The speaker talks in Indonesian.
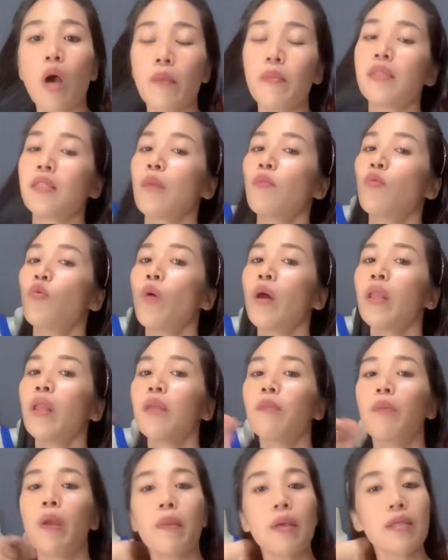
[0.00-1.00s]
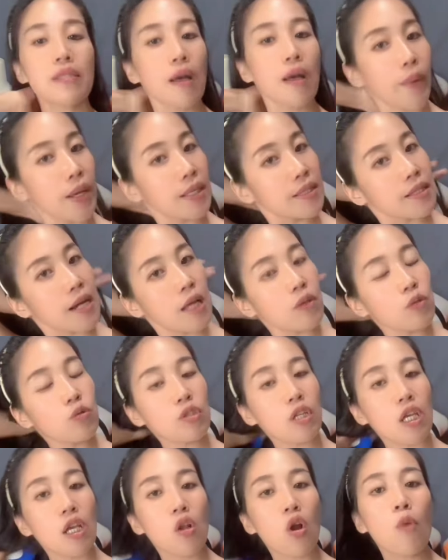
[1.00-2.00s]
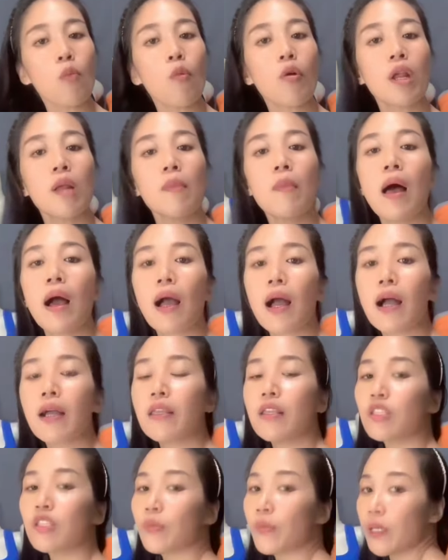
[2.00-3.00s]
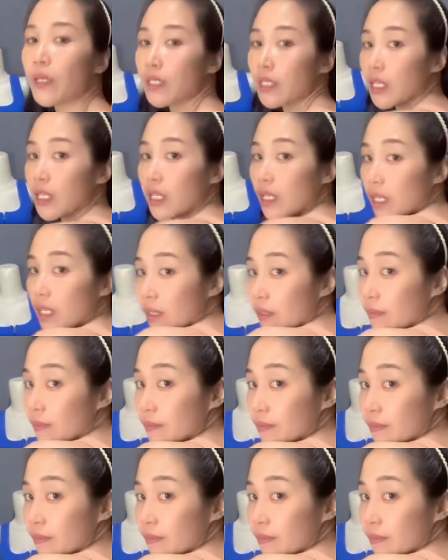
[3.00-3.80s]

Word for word: bisa muat di BB sampai 100 kilo model belakangnya seperti ini